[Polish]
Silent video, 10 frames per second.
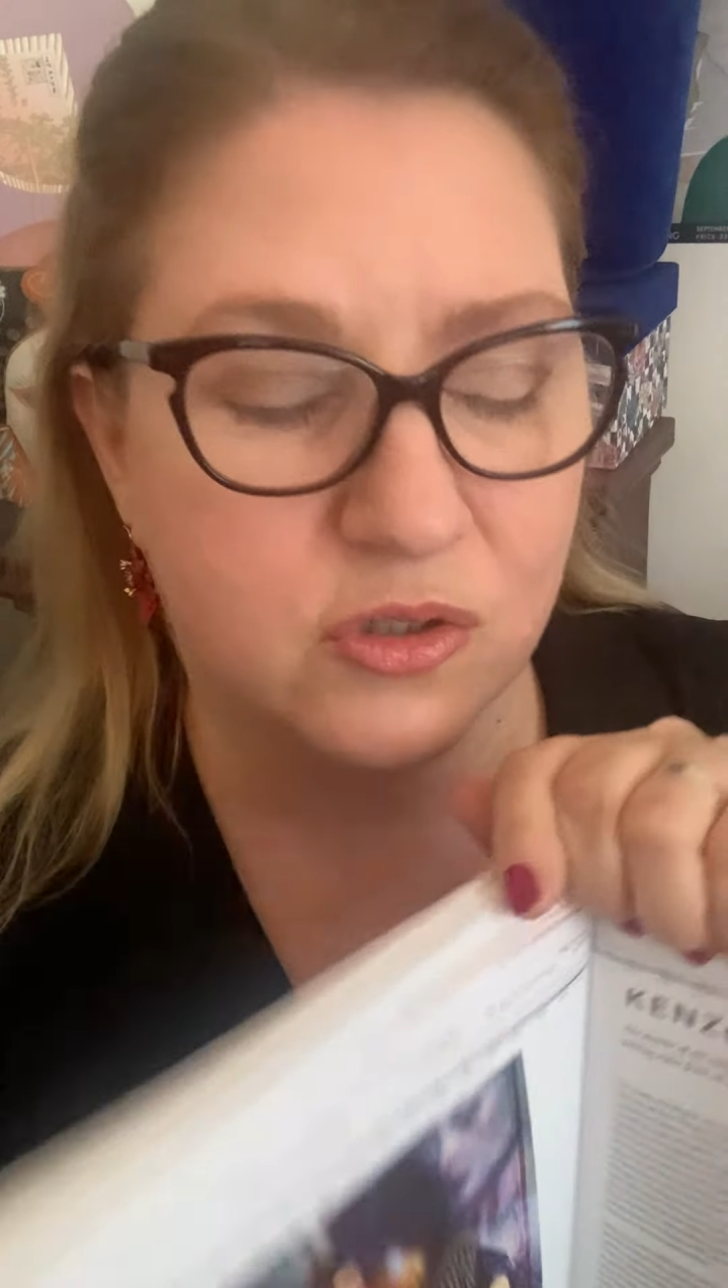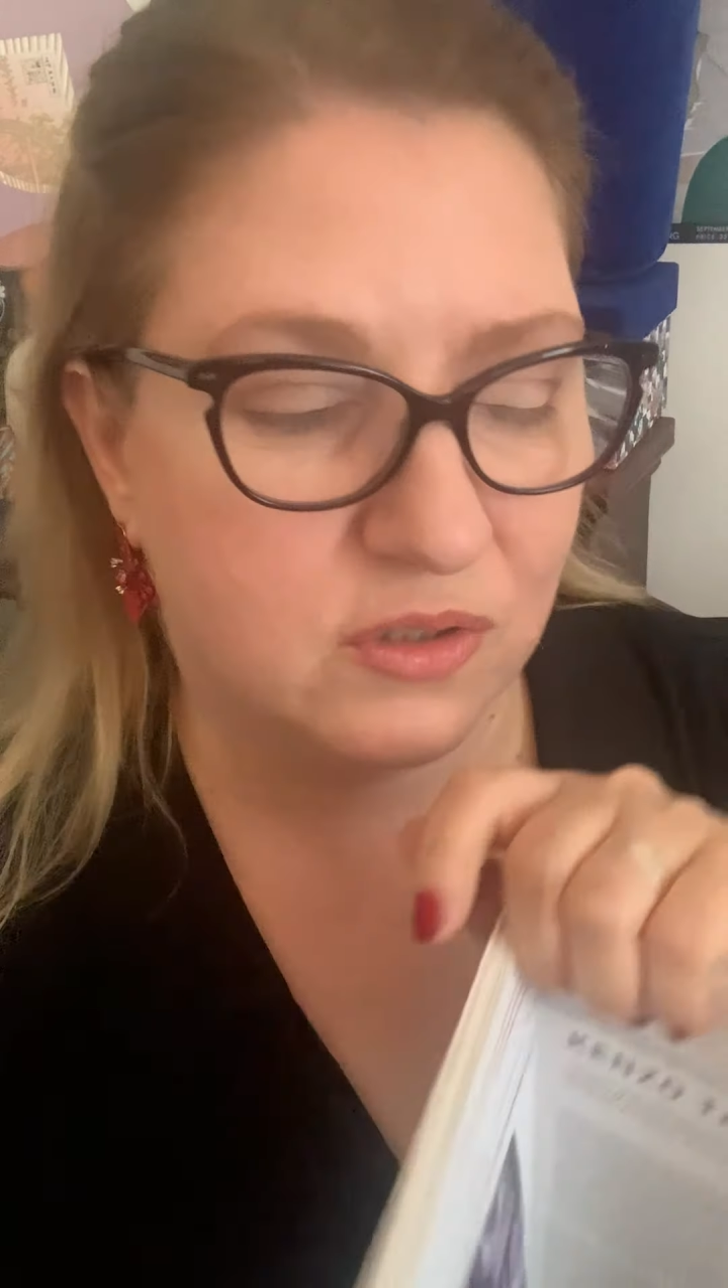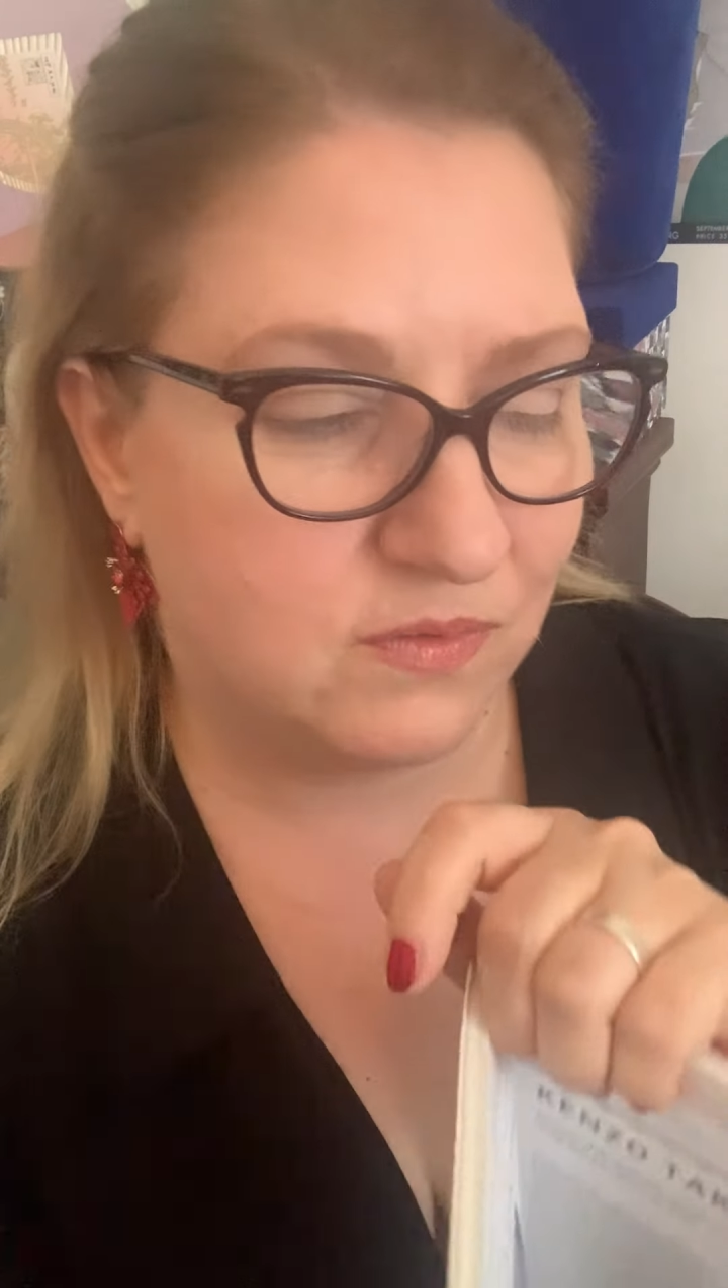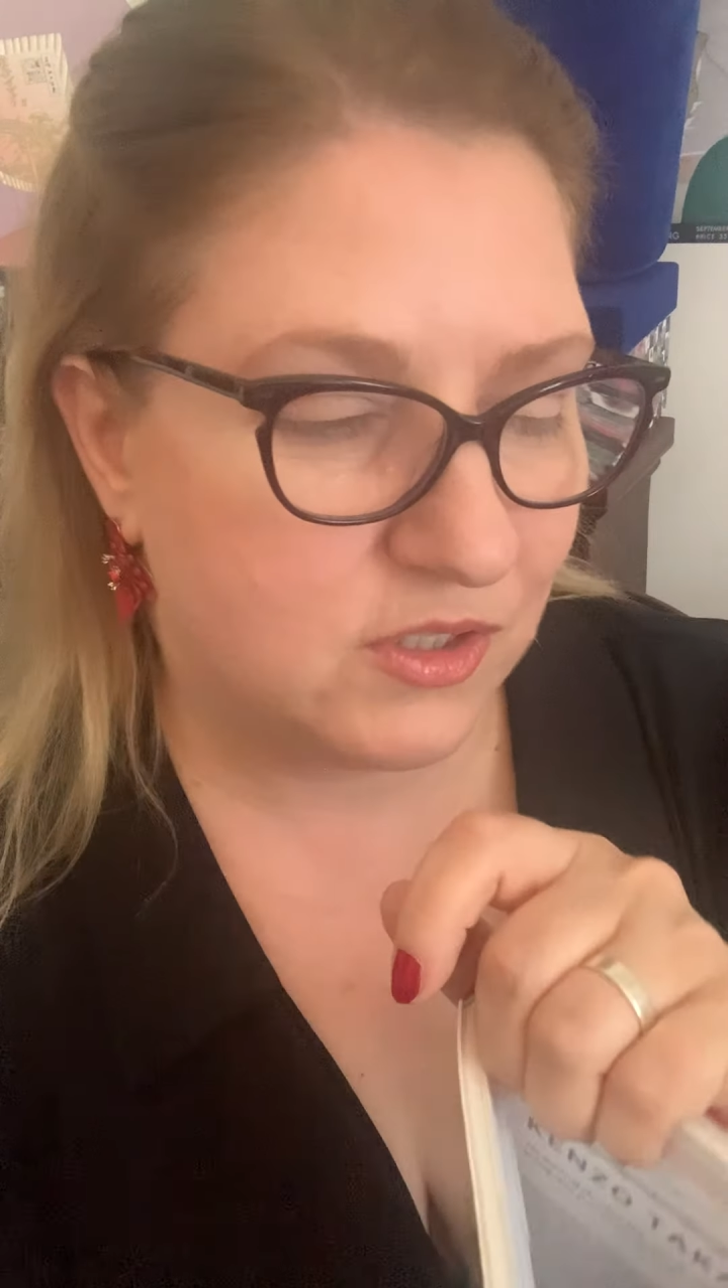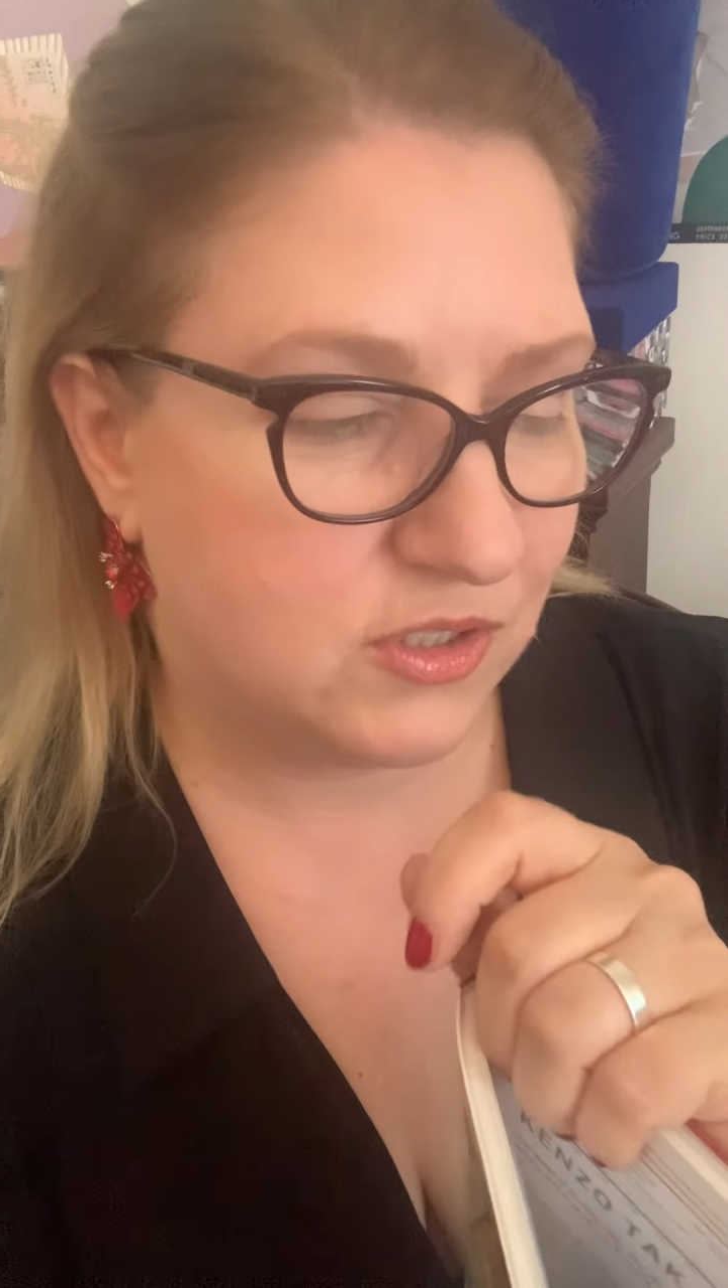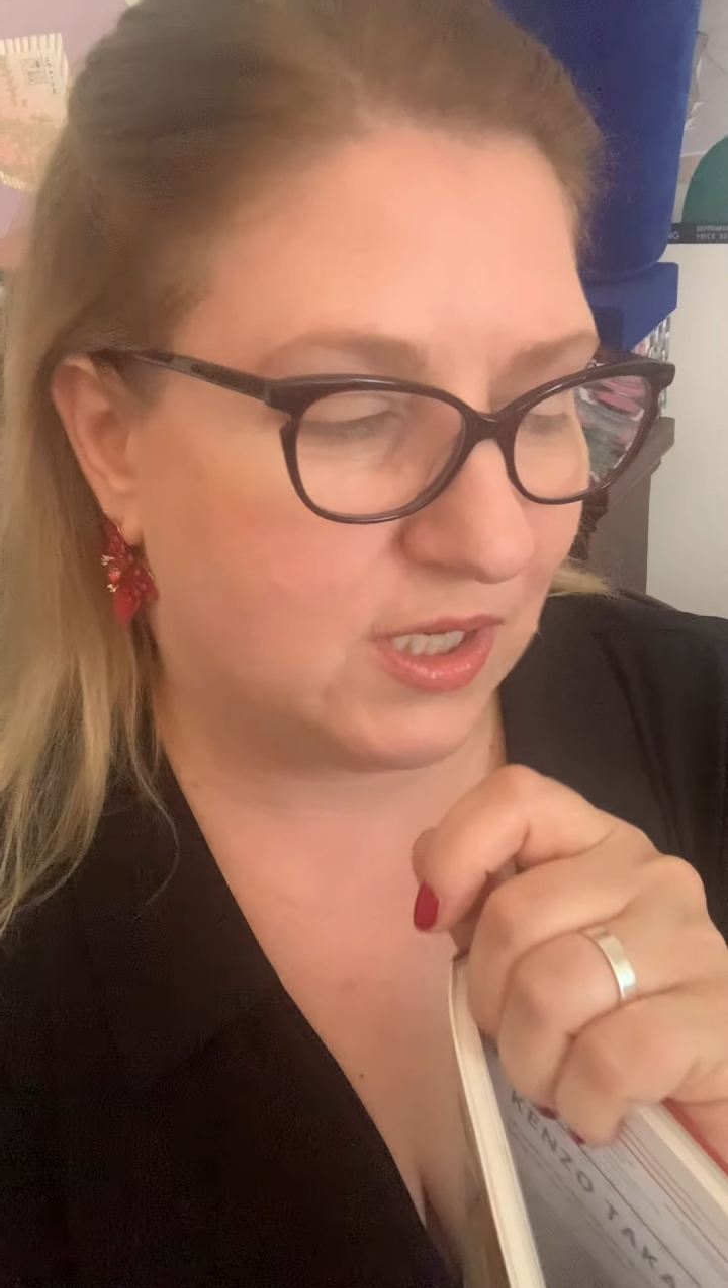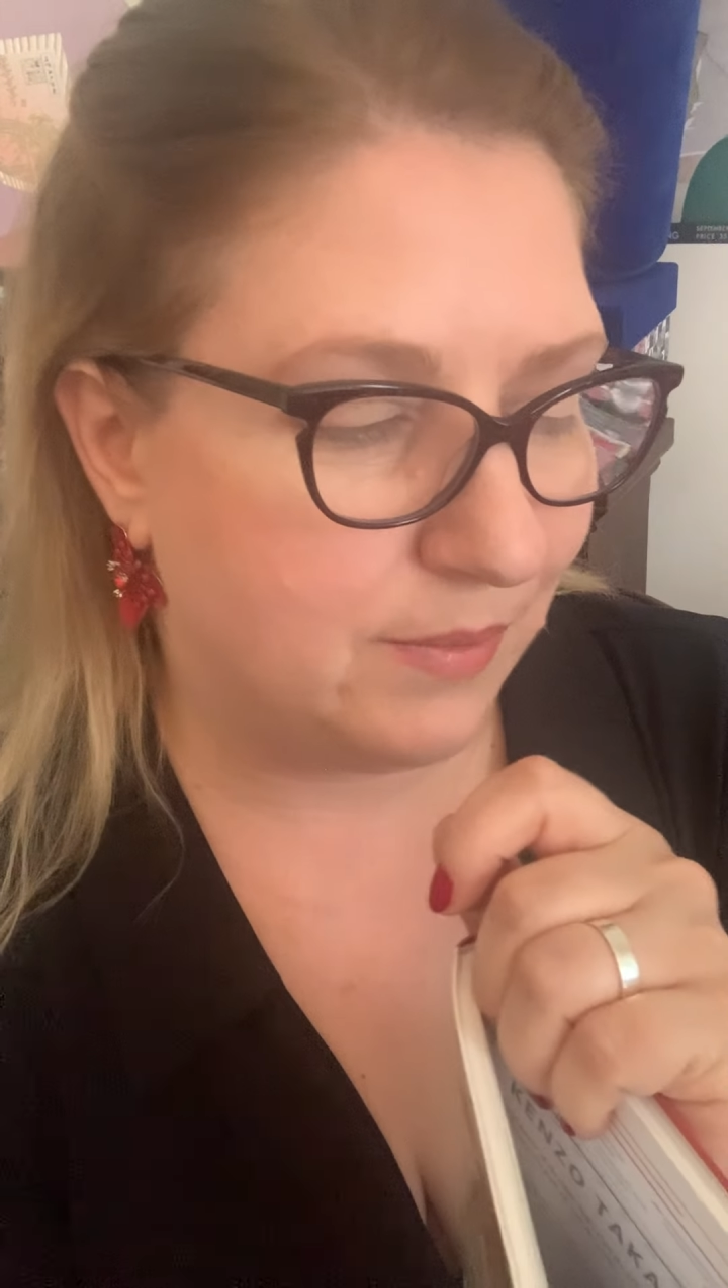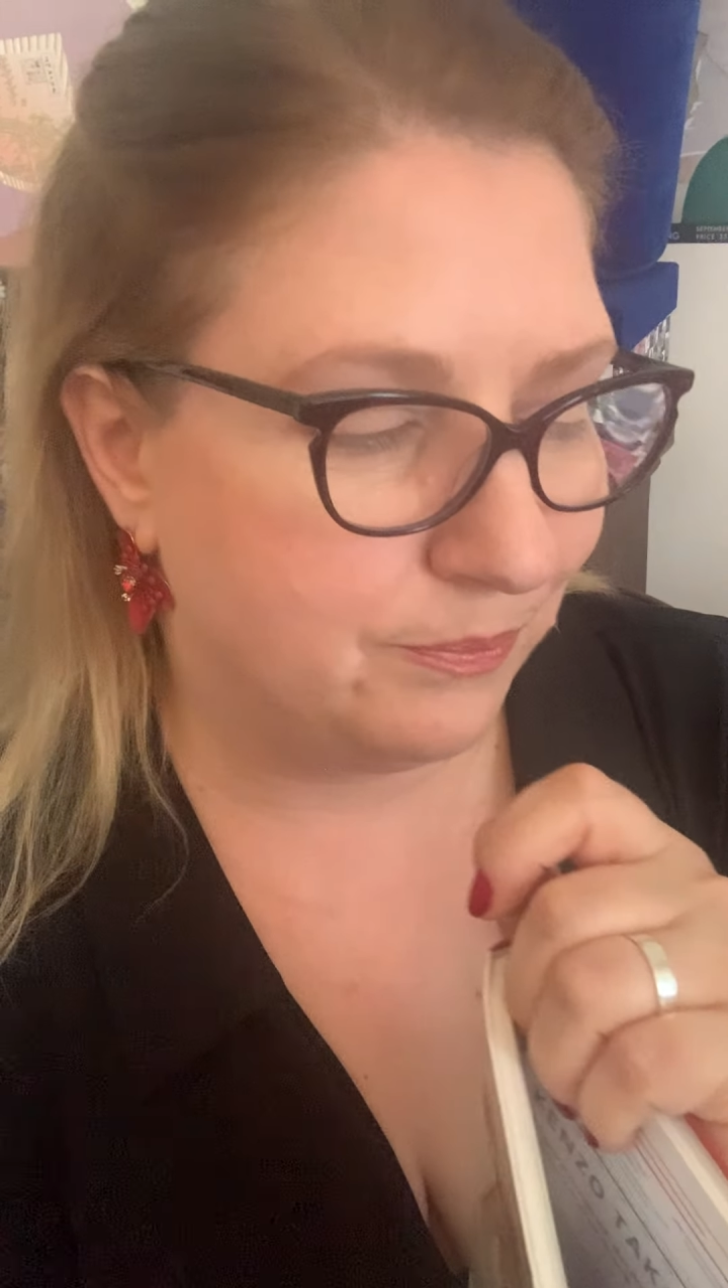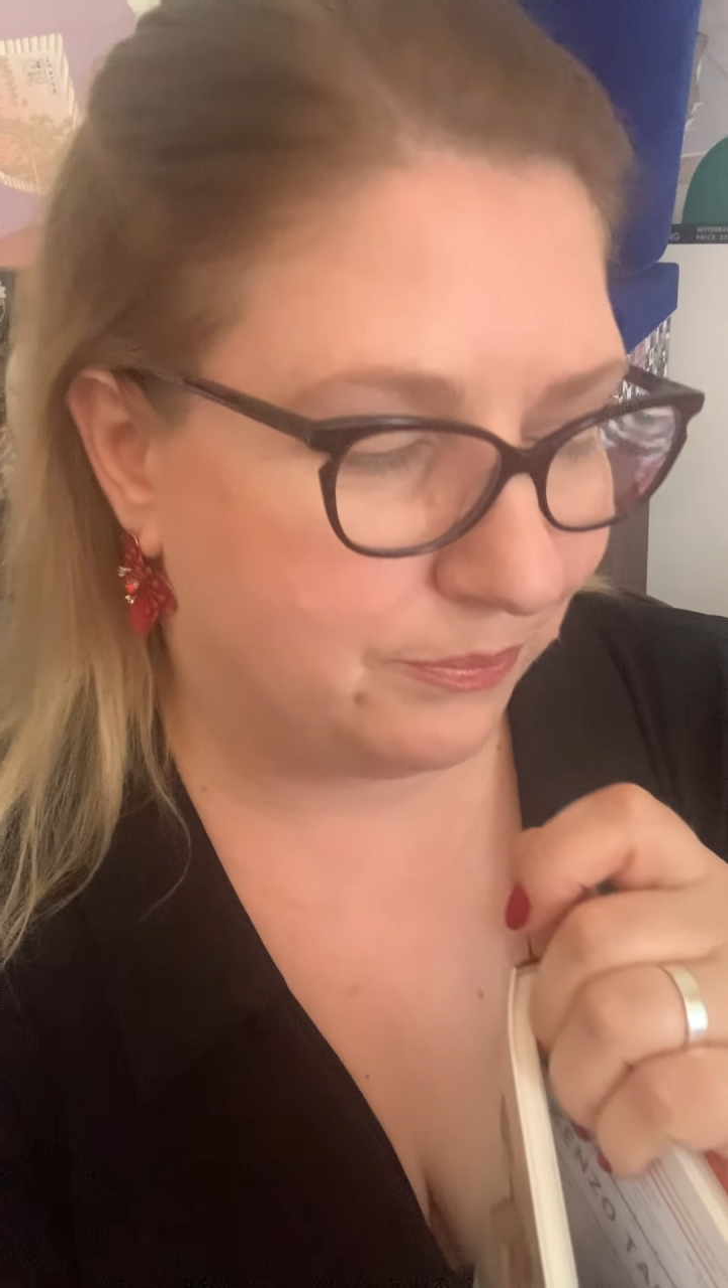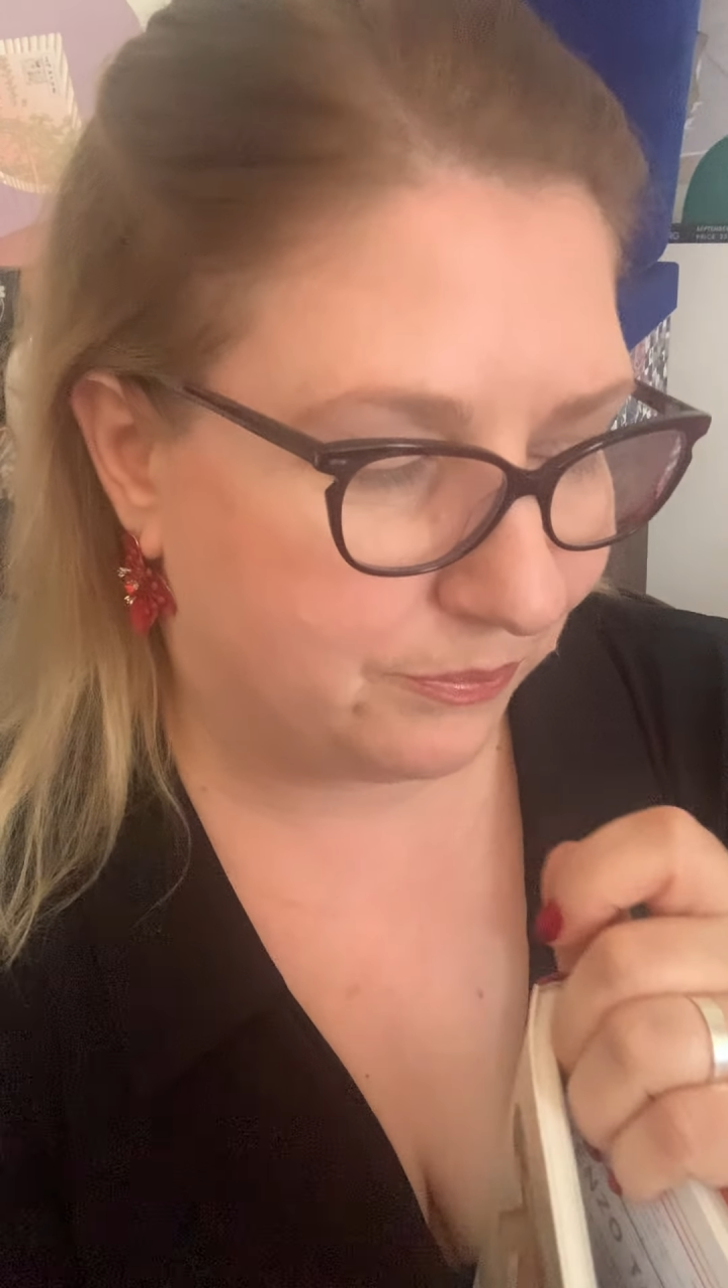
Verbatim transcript: oczywiście